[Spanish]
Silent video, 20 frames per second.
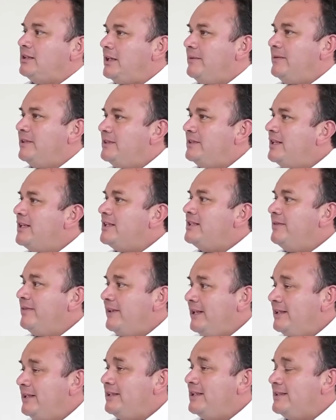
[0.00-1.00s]
a través de las
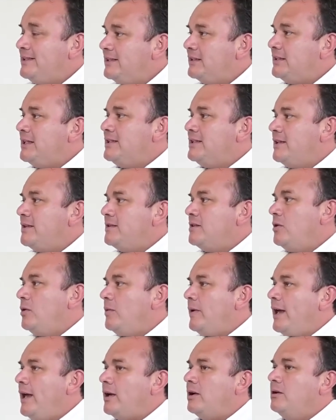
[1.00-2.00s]
diferentes instancias de
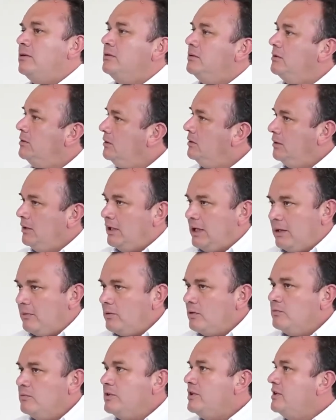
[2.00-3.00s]
gobierno,
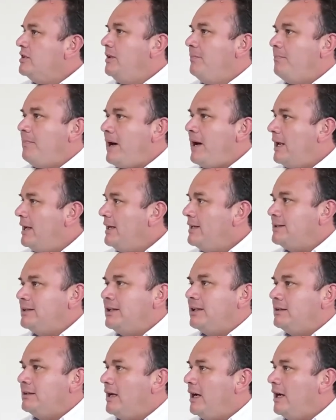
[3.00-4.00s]
hablo municipal,
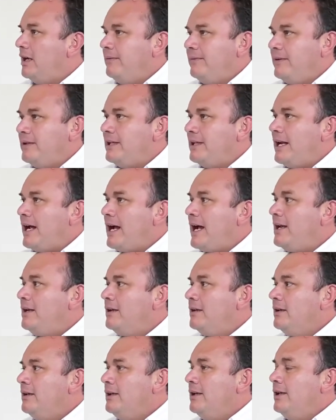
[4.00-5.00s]
estatal,
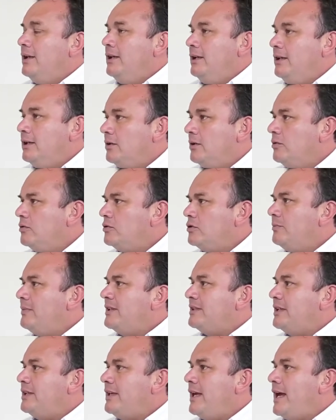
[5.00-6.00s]
federal, incluso
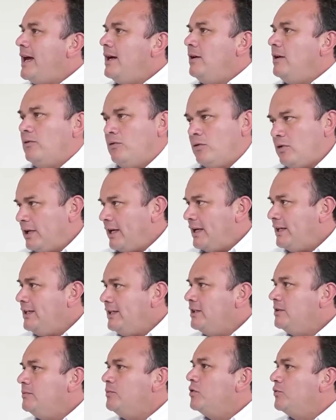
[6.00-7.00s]
más allá,
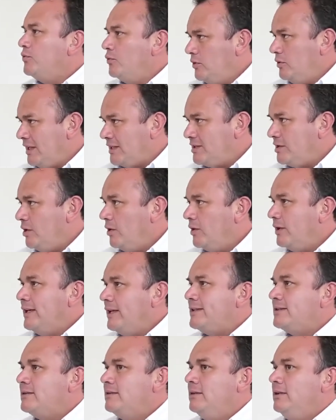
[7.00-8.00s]
organismos,
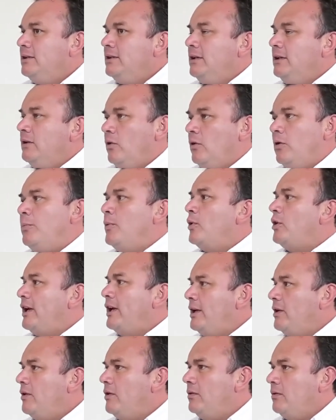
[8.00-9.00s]
fundaciones, o por
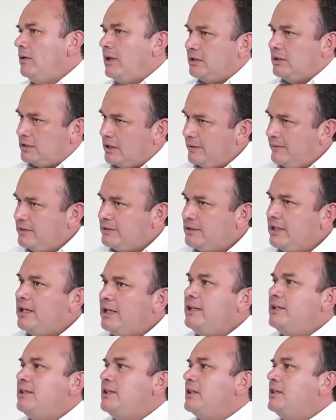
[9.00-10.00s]
qué no, a través de
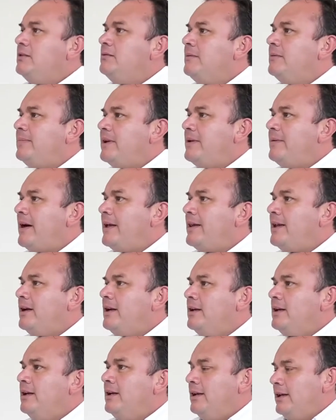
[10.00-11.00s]
la iniciativa
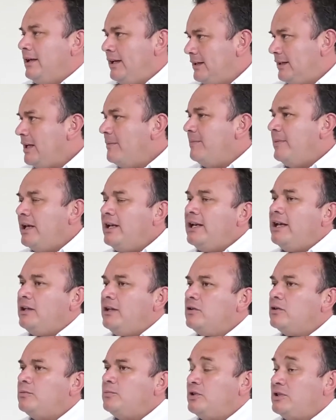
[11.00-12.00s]
privada que también
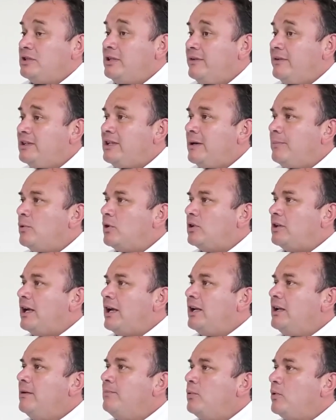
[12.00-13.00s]
ellos pues deben de
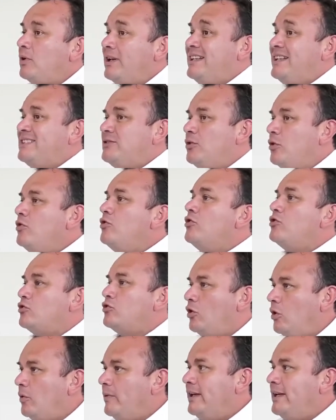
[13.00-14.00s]
aportarle porque son
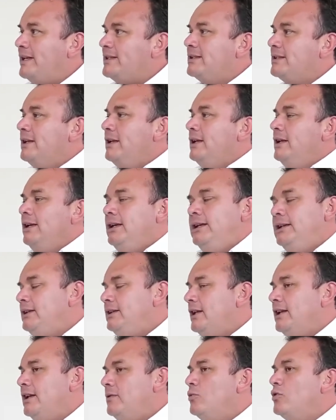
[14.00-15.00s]
los jóvenes y
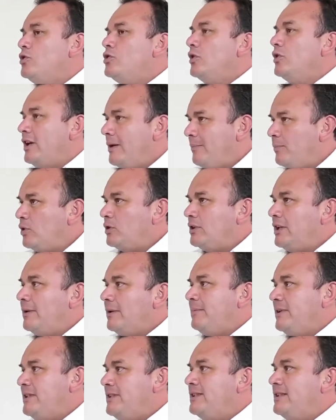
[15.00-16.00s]
tienen mucho que
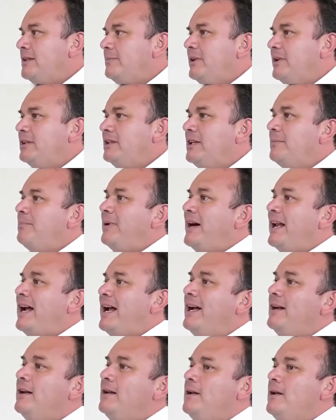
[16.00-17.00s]
aportar precisamente
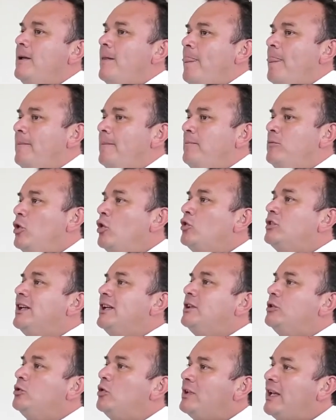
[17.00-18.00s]
para no
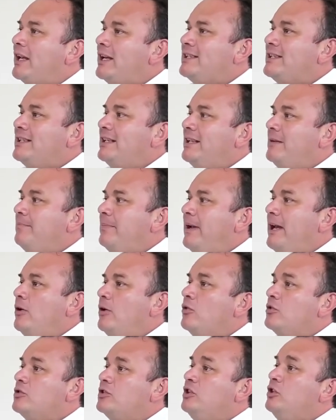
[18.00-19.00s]
tanto darles el
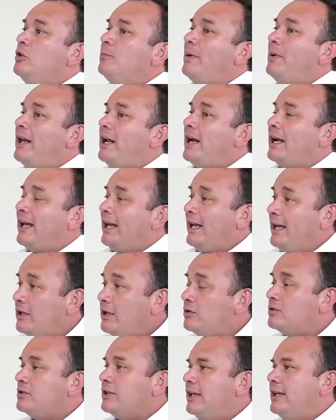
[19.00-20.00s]
empleo, sino para que
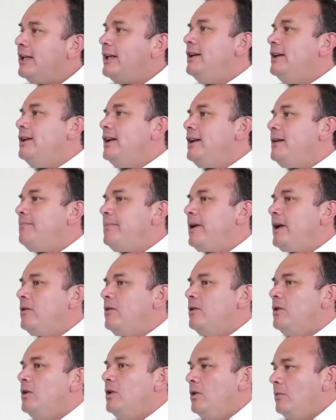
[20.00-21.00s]
ellos generen el
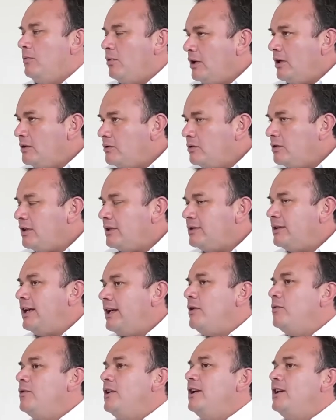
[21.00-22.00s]
empleo. Por eso esa
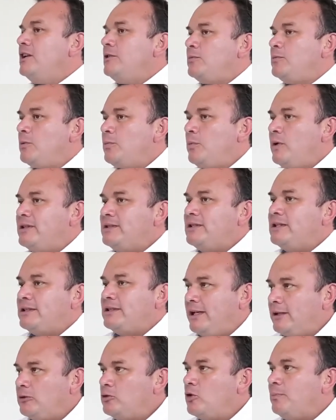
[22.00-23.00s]
será una de las
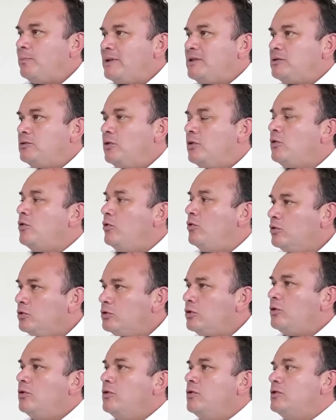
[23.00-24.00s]
propuestas que Héctor Pastor,
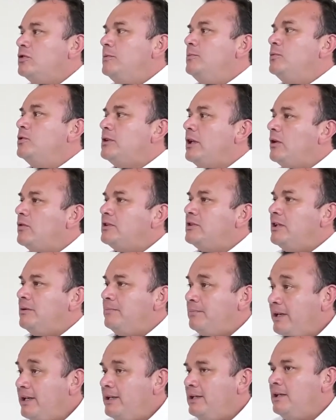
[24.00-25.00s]
junto con los diputados
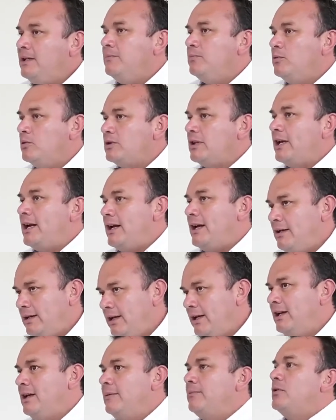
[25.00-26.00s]
del PRI,
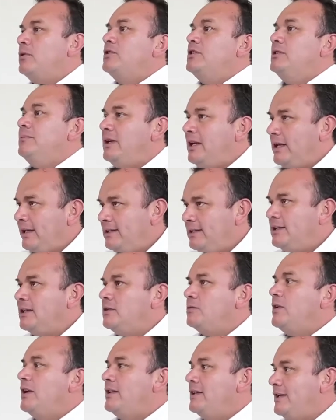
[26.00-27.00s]
impulsará en la próxima
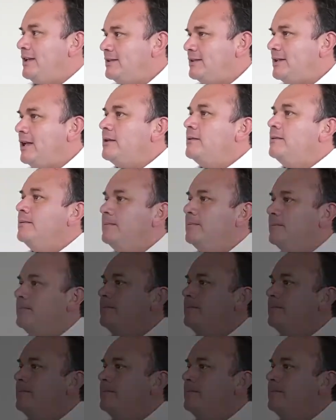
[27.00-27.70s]
legislatura del Estado.